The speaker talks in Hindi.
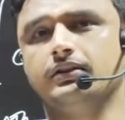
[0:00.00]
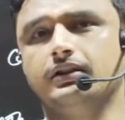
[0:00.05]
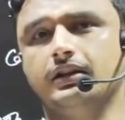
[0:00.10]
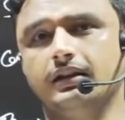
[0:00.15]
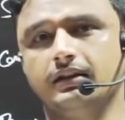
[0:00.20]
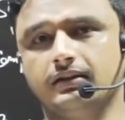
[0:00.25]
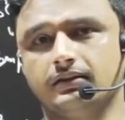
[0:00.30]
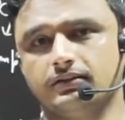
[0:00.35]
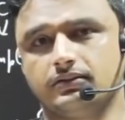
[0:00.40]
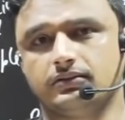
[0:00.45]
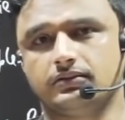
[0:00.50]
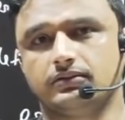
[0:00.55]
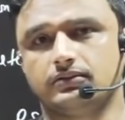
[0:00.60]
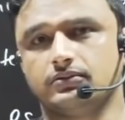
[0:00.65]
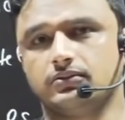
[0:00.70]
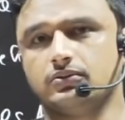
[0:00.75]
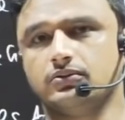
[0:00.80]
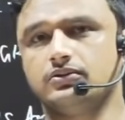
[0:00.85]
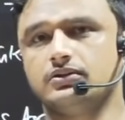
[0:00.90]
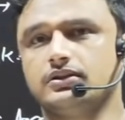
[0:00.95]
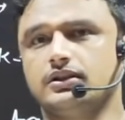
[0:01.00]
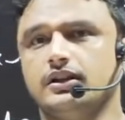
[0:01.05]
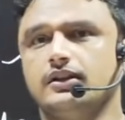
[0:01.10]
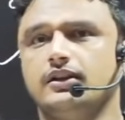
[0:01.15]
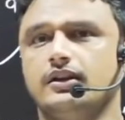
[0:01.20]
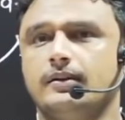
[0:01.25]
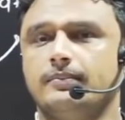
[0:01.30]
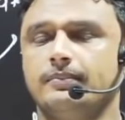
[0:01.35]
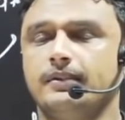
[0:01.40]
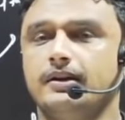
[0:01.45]
ये सोच के
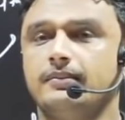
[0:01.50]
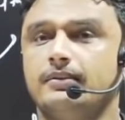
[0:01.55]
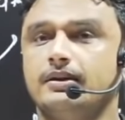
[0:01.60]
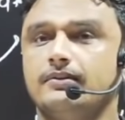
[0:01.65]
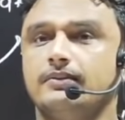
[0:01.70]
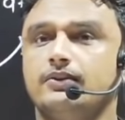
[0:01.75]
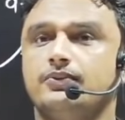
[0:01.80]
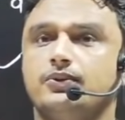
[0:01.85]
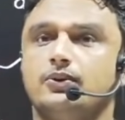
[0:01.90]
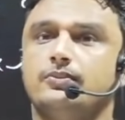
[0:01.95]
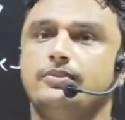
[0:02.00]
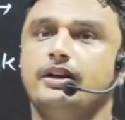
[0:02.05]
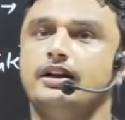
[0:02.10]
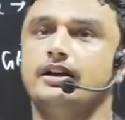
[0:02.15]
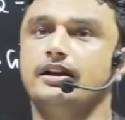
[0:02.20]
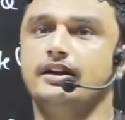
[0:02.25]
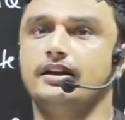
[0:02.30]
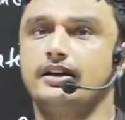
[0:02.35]
अपने मन में फोबिया नहीं